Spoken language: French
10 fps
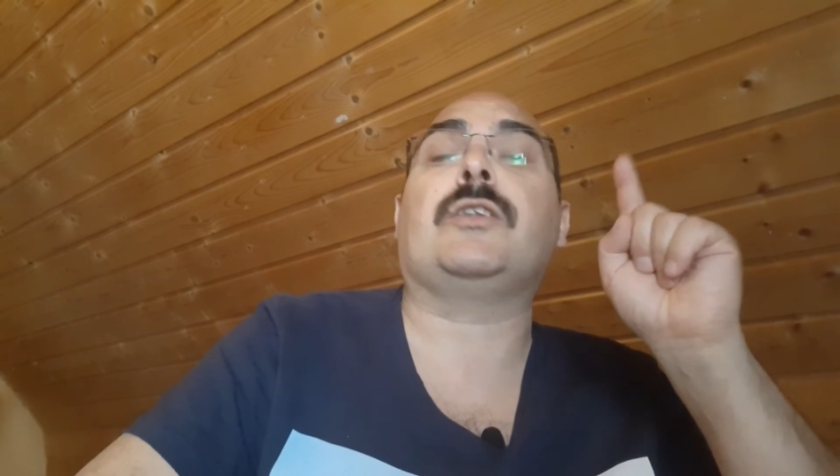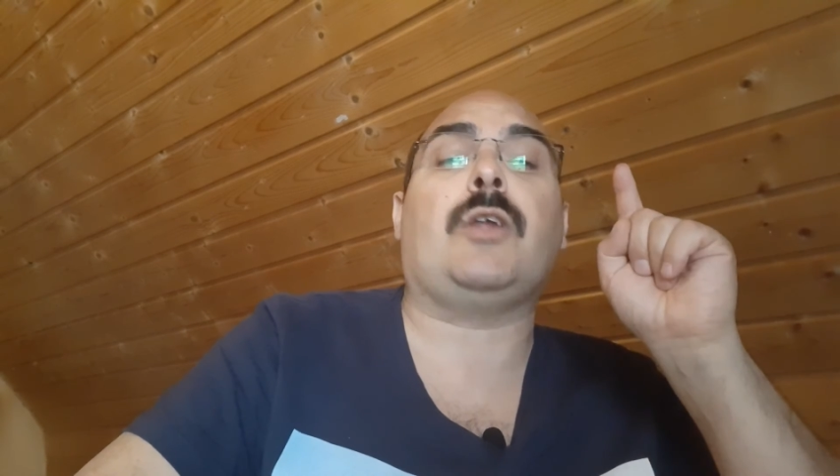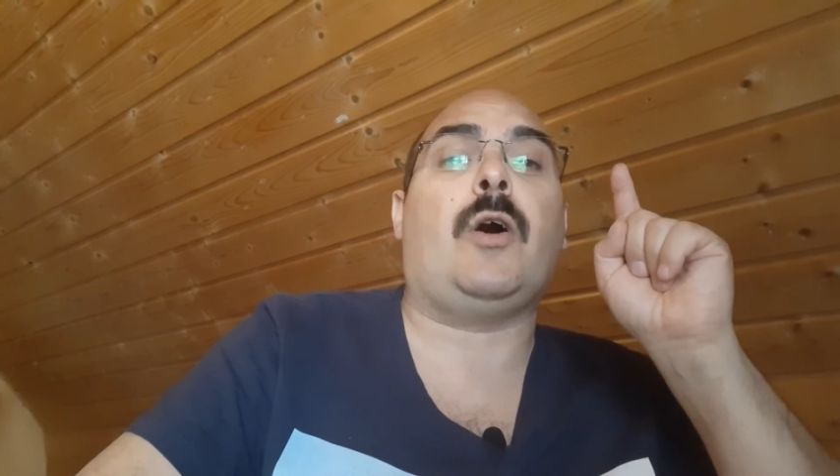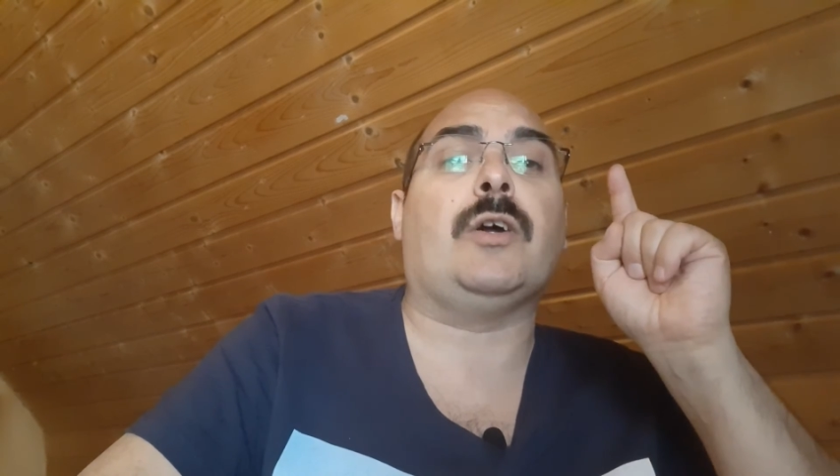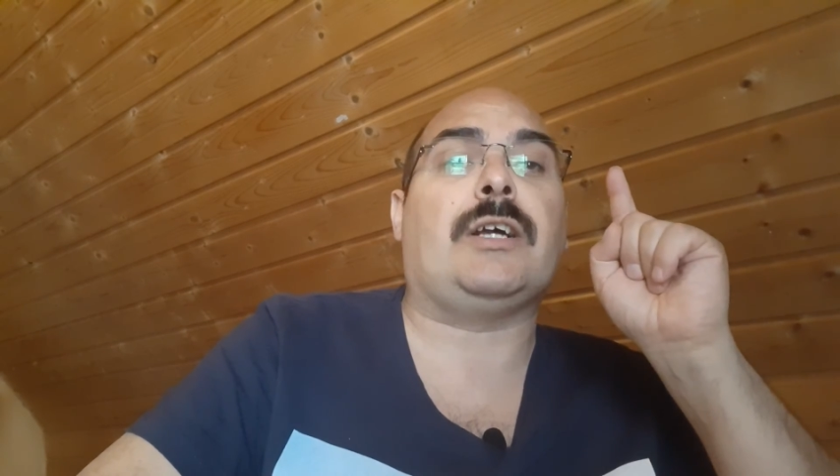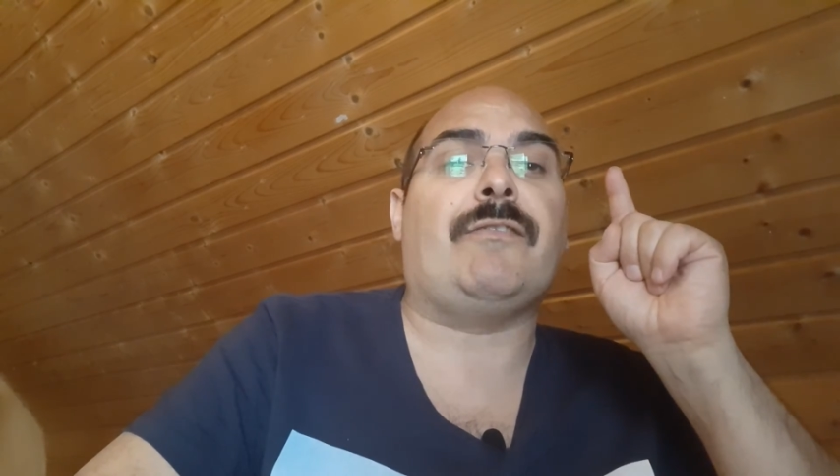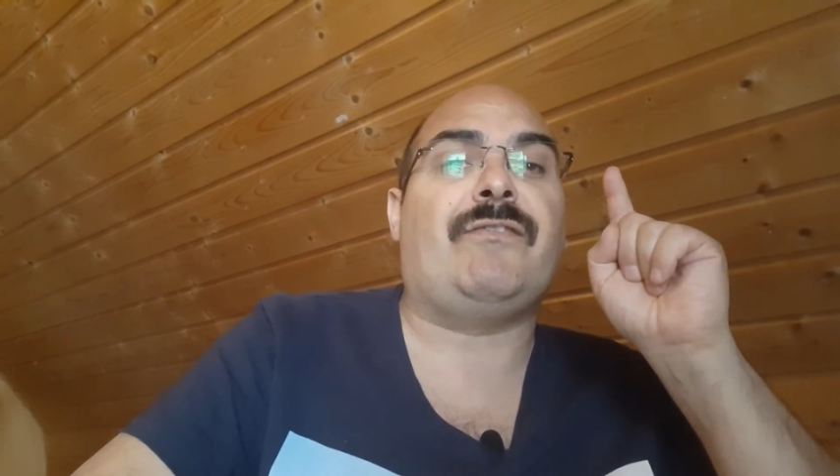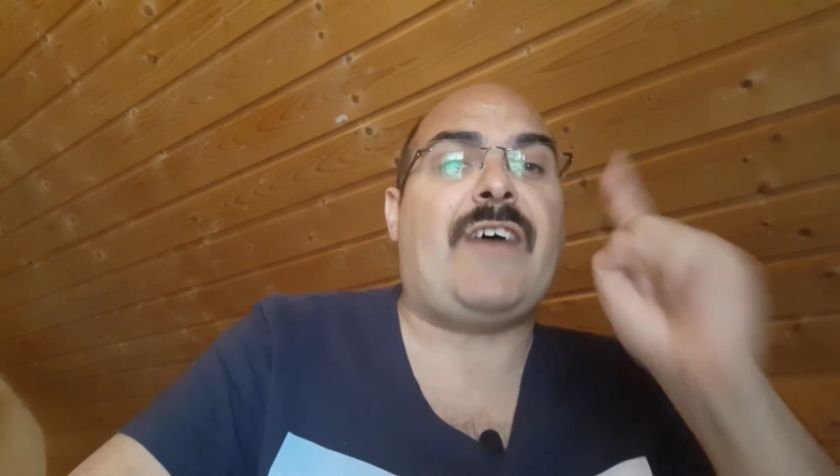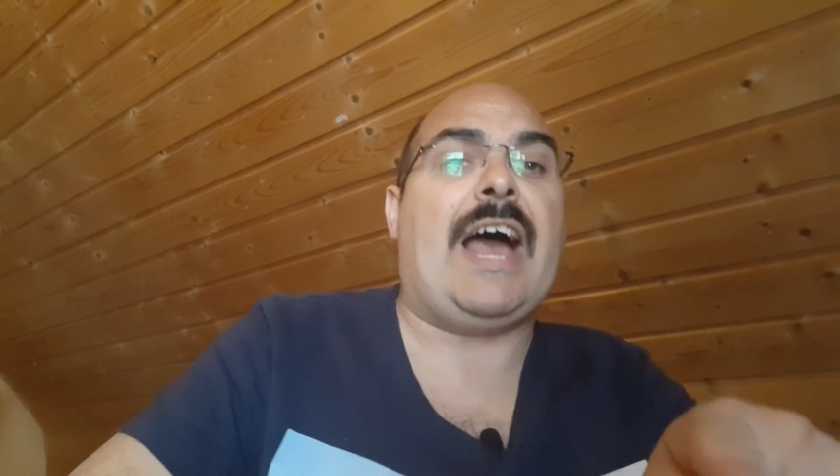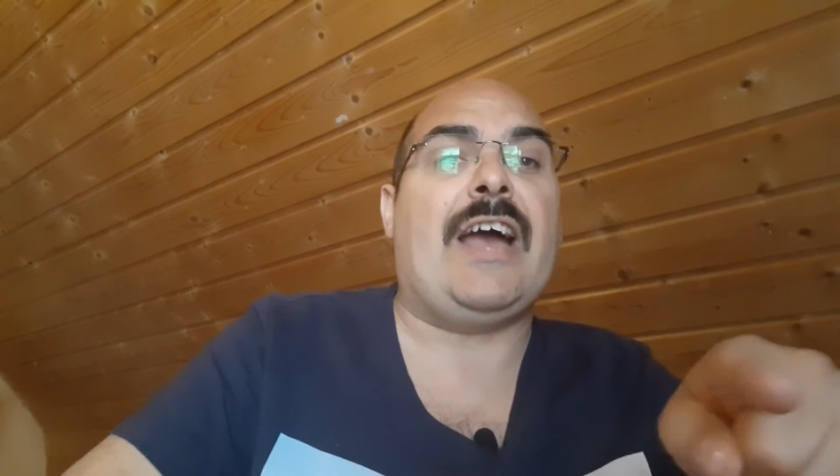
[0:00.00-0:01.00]
Donc,
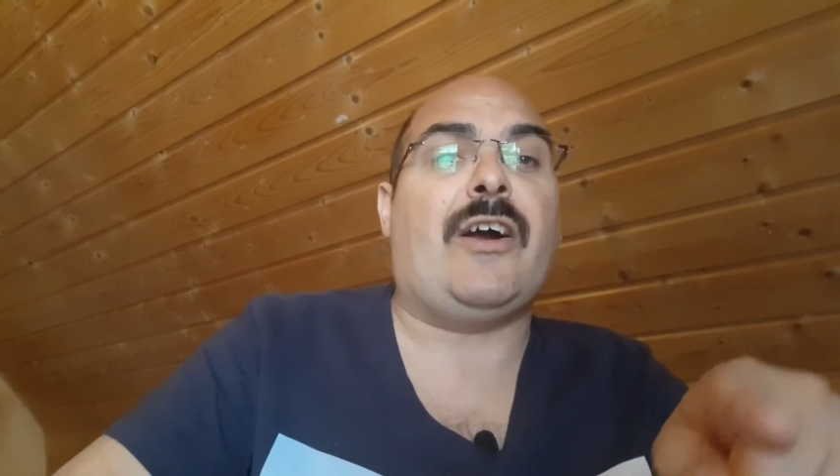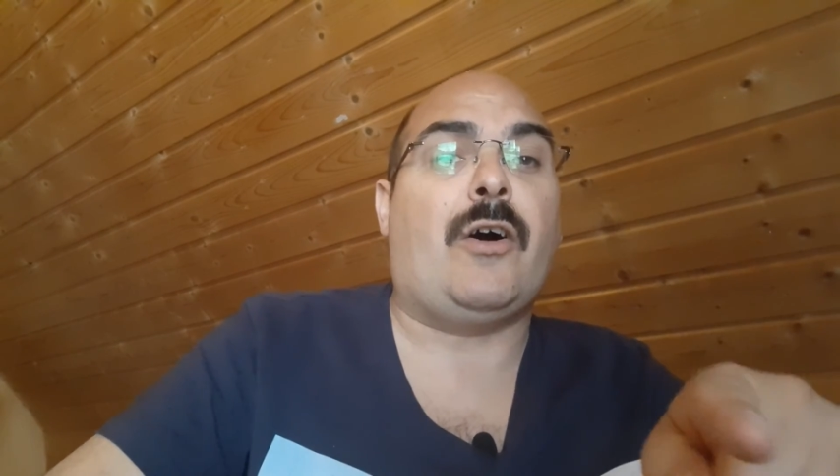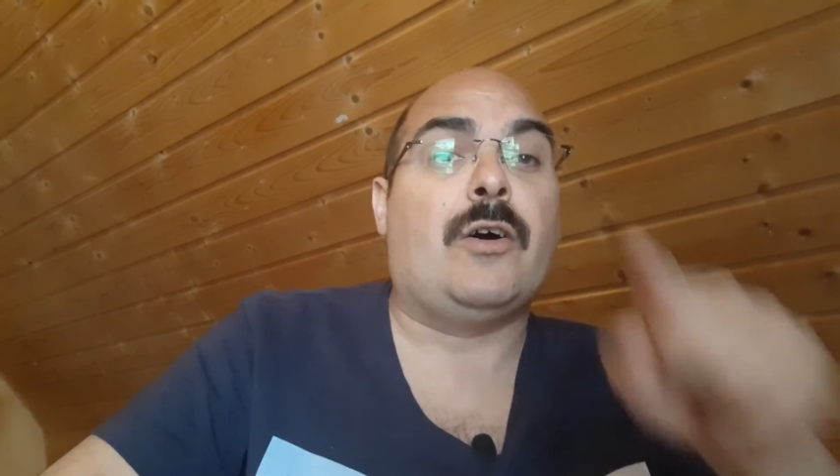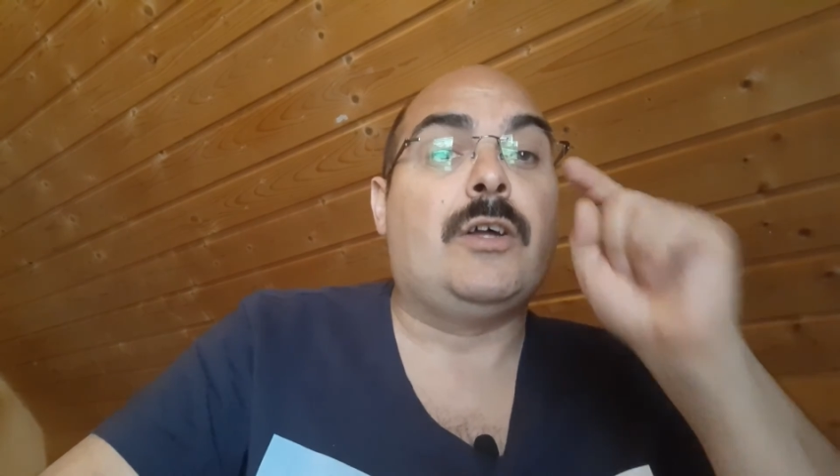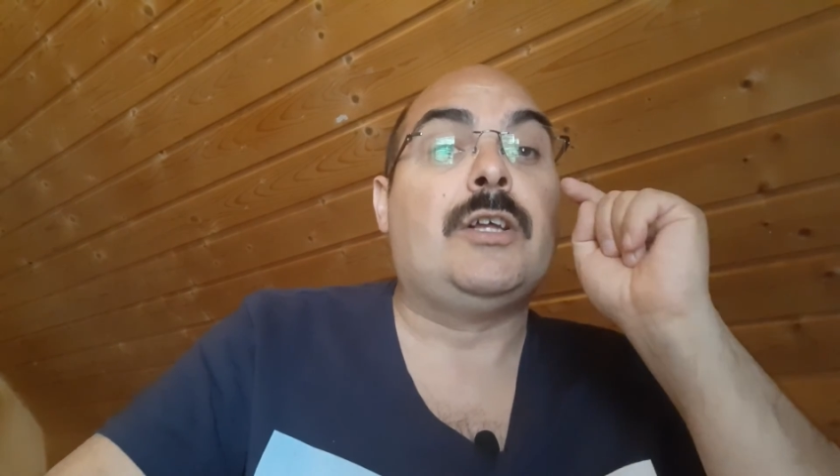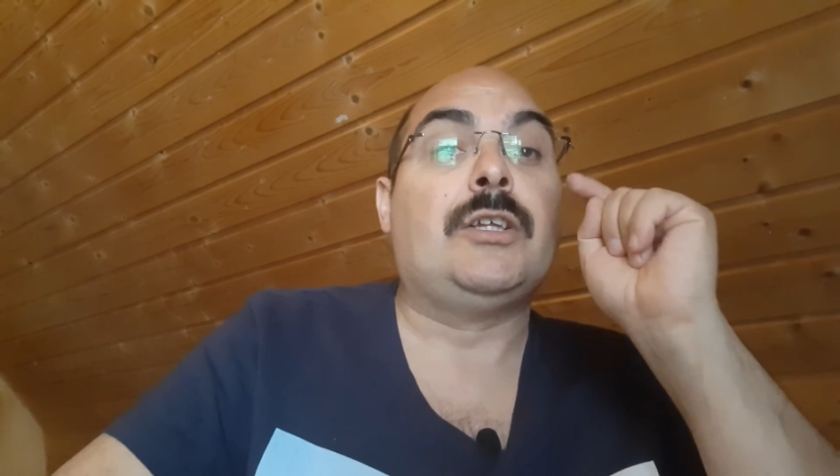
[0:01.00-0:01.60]
20 euros.